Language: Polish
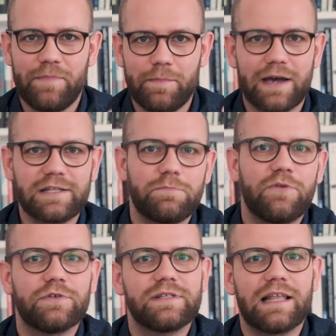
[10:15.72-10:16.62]
bardzo
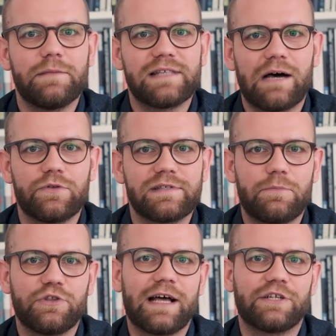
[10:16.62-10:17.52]
powiązanym z
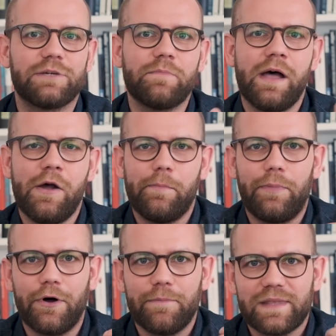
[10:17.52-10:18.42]
autosabotażem,
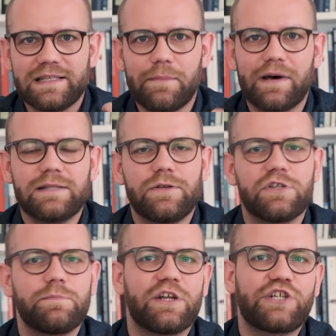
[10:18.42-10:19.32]
bo za bardzo
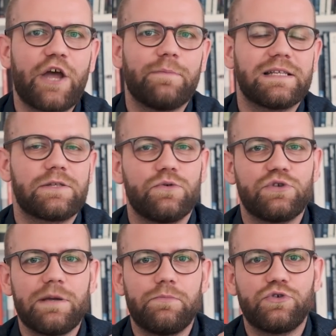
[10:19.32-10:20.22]
rozpraszają nas
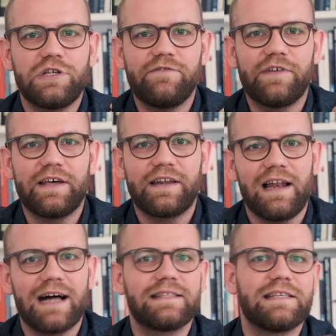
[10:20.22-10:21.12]
różne burzliwe
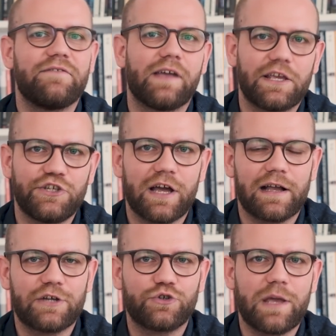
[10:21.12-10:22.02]
relacje, w jakie się
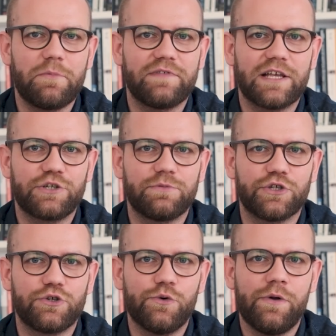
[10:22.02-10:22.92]
angażujemy w naszym
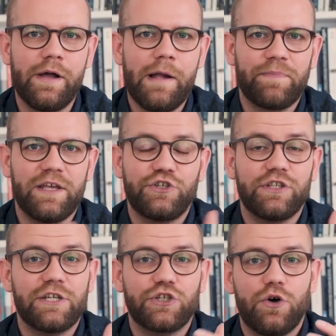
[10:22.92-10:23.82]
życiu,
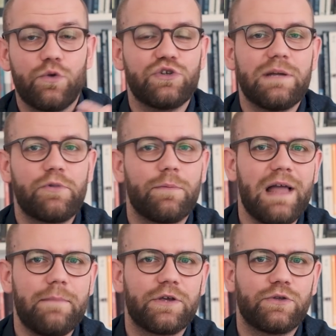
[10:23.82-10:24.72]
czy też różne
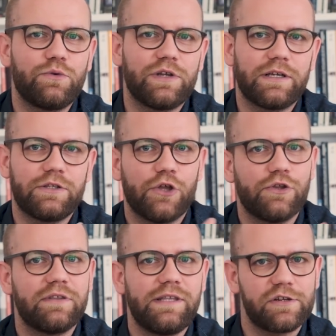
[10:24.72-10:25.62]
problemy, których
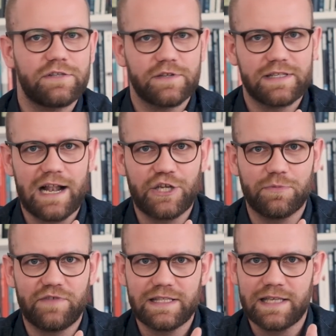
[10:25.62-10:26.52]
dotąd nie
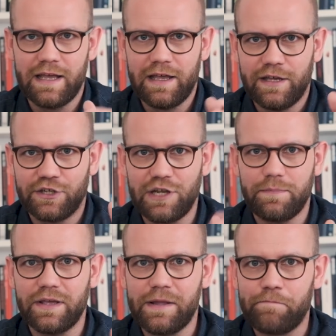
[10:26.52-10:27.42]
rozwiązaliśmy. Więc
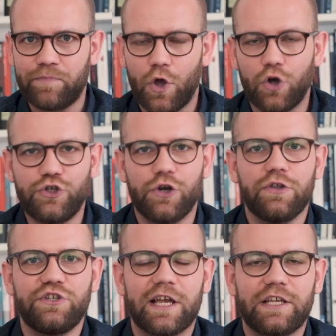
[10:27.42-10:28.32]
żeby
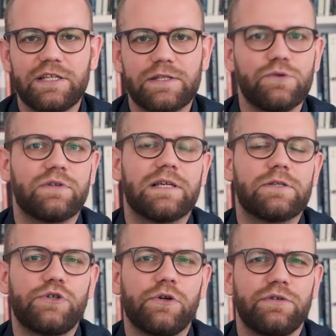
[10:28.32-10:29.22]
osiągnąć jakiś
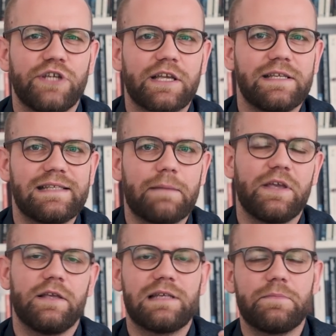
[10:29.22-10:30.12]
sukces, osiągnąć jakieś
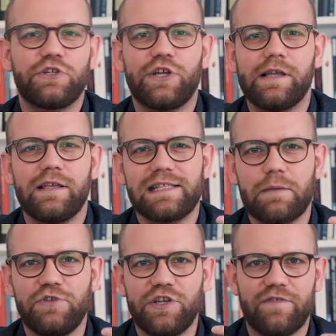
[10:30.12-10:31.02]
zamierzenie,
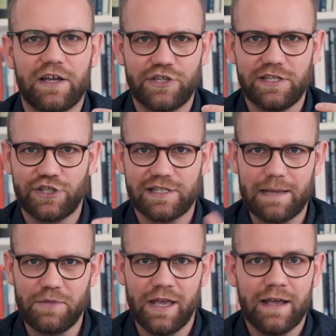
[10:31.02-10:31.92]
niesamowicie ważne jest
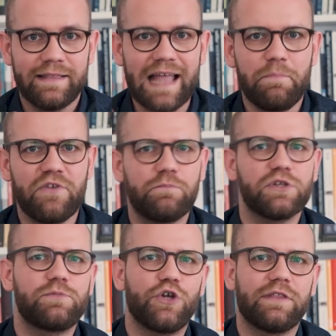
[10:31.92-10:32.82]
czasami najpierw
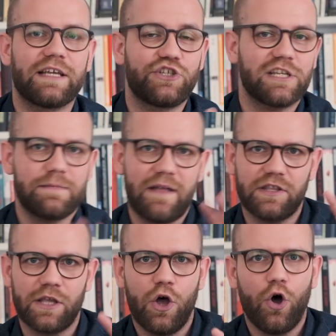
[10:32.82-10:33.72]
posprzątać, czasem
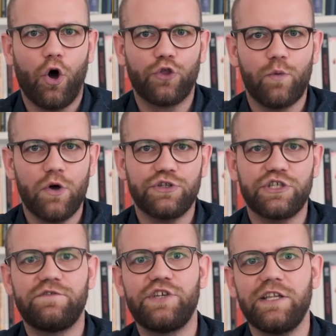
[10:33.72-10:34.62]
nawet
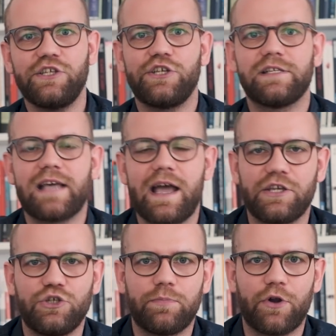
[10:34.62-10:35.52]
odłożyć wzięcie się za
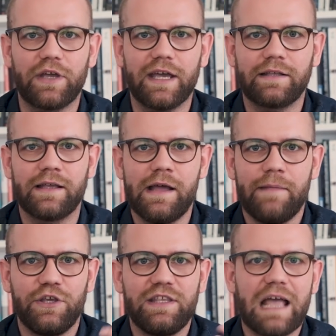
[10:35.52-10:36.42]
jakiś projekt
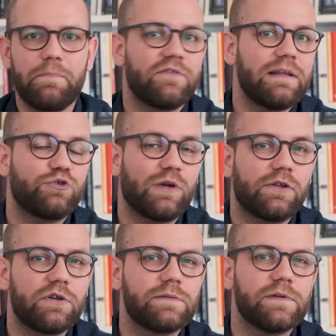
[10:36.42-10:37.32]
i najpierw na
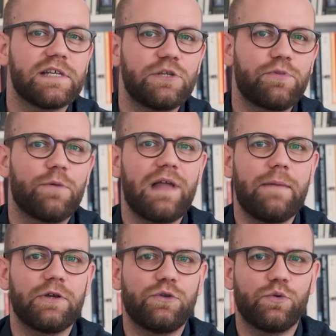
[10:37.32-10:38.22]
przykład rozwiązać
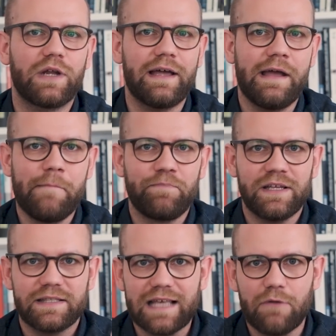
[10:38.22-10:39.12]
problemy, które
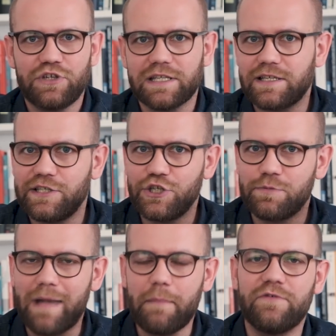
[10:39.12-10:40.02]
e, cały czas
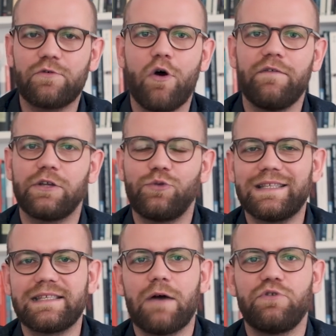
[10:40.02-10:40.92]
gdzieś mamy w głowie,
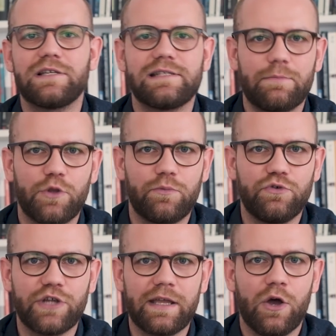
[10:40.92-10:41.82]
które cały czas nam to
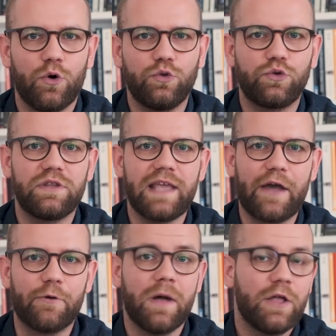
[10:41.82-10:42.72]
później
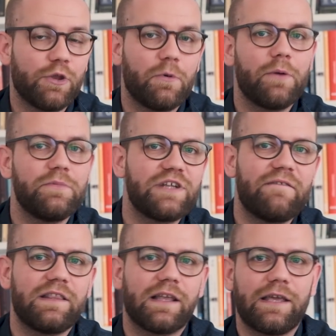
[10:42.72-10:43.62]
utrudniają. To mogą być
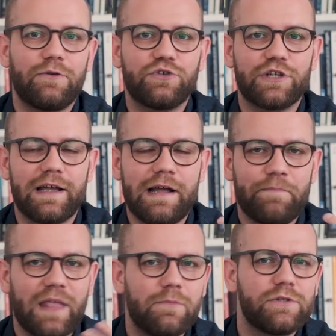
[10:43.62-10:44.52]
nawet takie różne
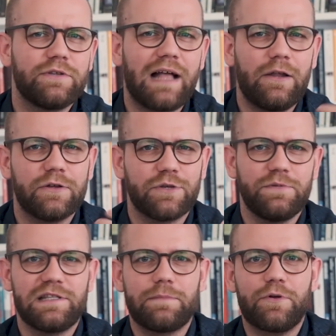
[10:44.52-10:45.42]
emocjonalne,
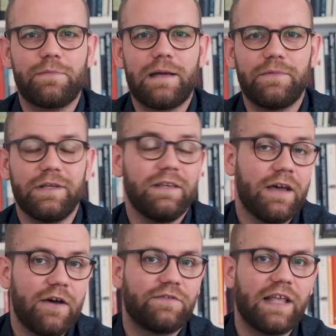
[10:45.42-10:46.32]
osobiste problemy i
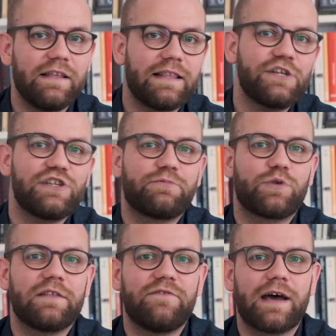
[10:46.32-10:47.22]
wtedy też na
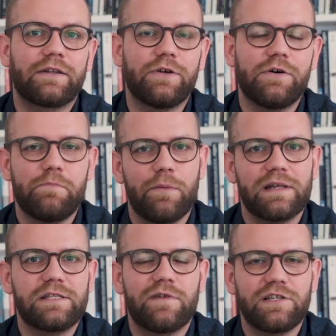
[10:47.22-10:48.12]
przykład warto
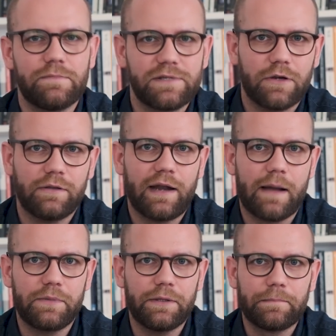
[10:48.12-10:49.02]
popracować na
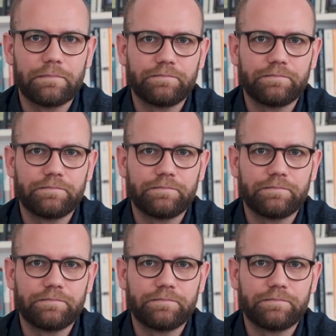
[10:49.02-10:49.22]
psychoterapii.